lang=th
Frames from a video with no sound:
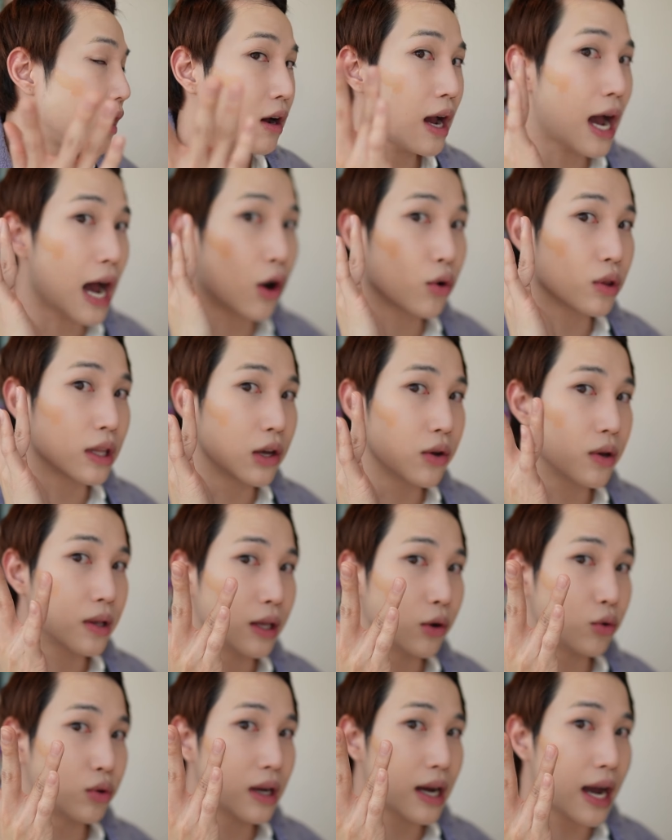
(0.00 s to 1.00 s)
แล้วก็เอานี้อีก
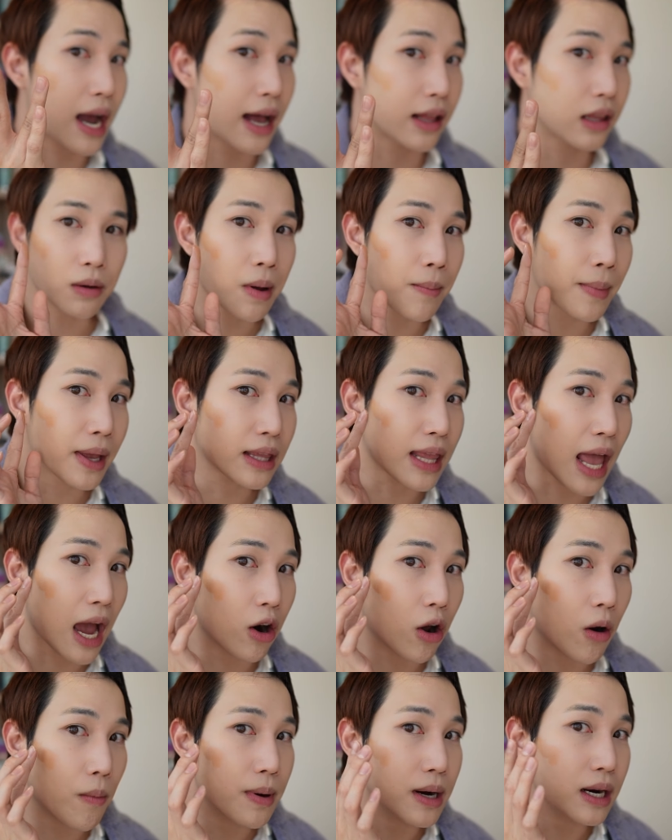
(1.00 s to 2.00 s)
นิ้วนึงอะที่มันไม่ได้แตะ
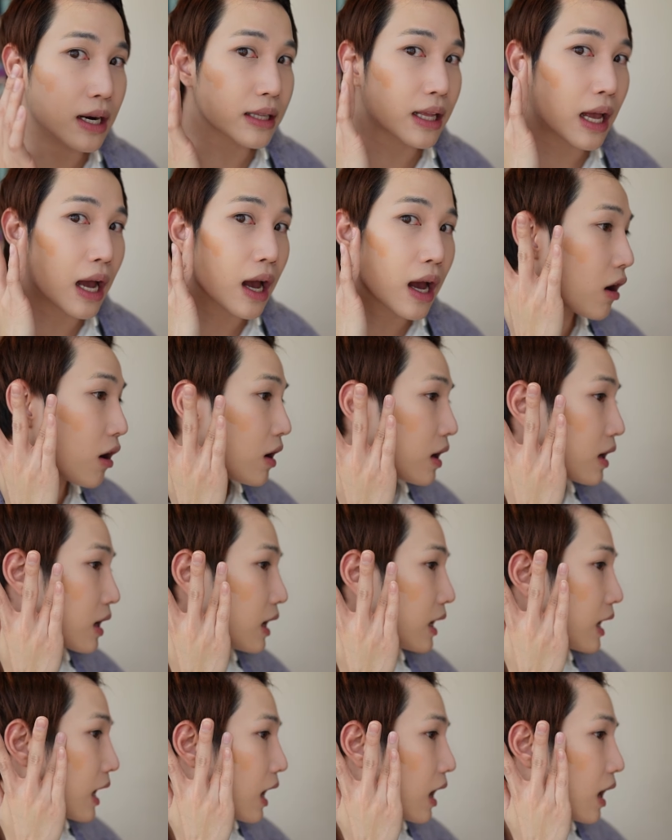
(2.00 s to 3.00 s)
รองพื้นอ่ะค่อย ๆเก
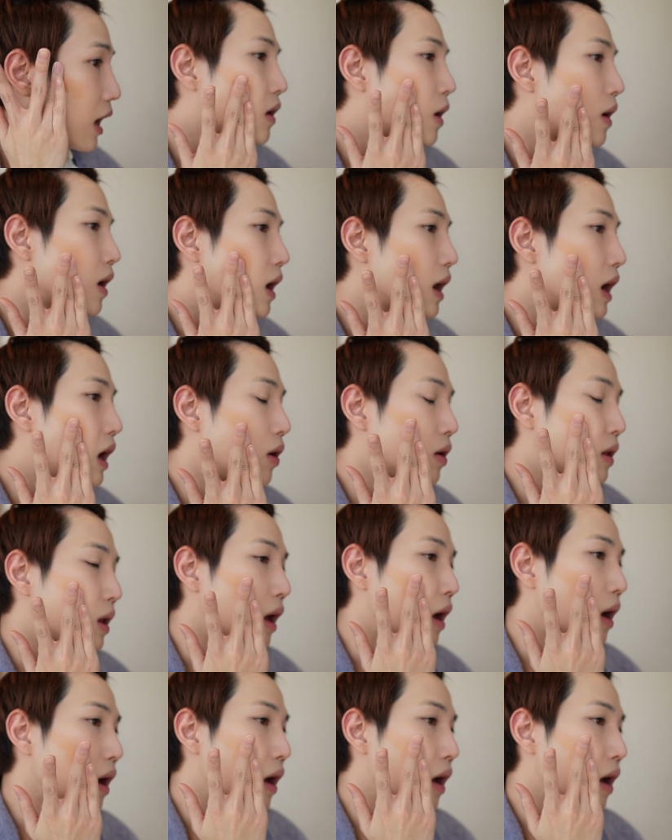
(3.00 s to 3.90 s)
ลี่ยเนาะให้เราเนี่ย